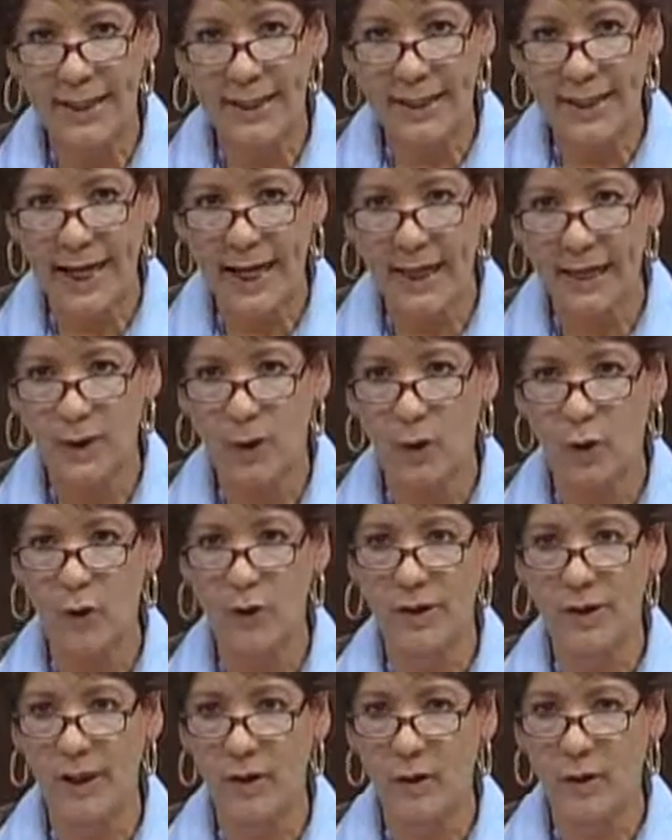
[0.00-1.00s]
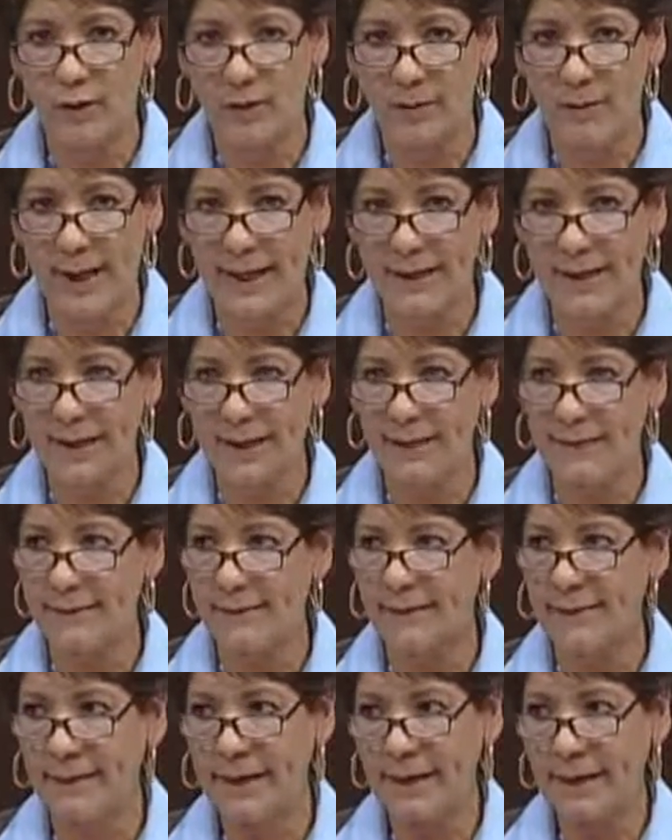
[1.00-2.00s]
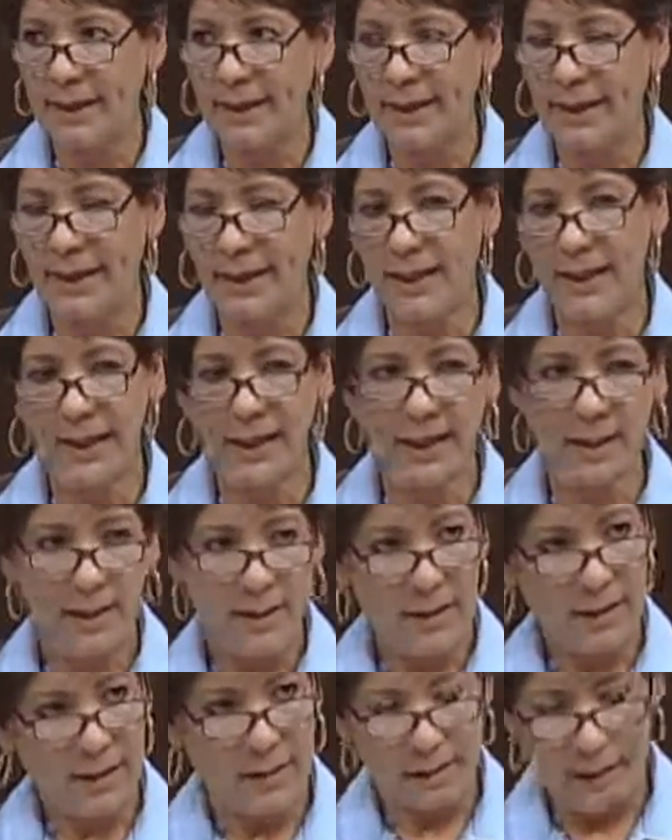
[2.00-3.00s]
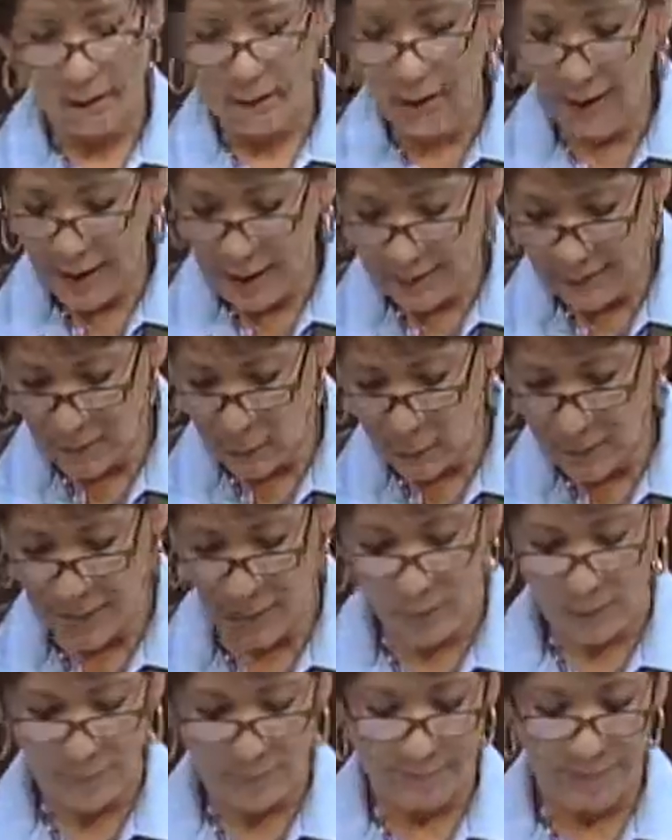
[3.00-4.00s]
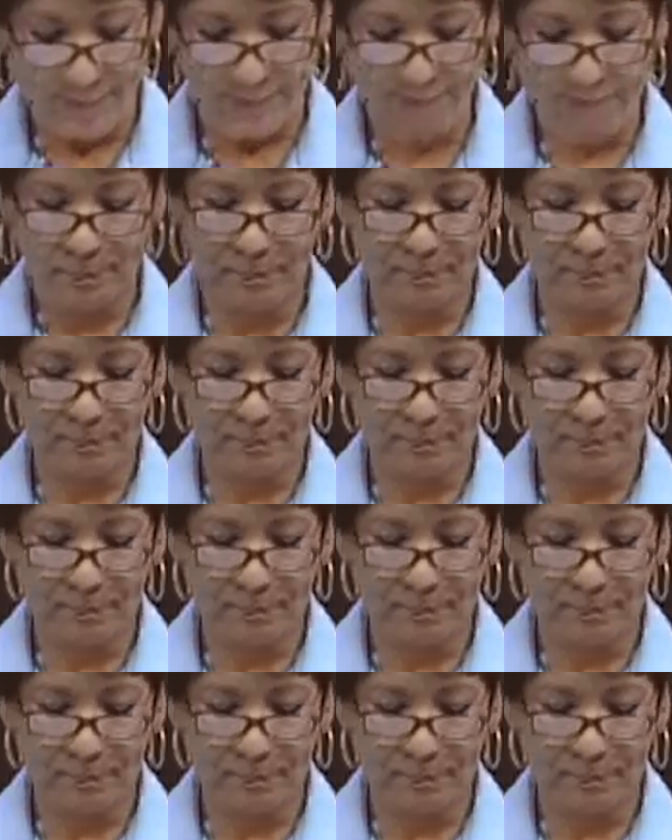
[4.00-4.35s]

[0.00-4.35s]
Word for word: en el diario de los debates y es cuanto.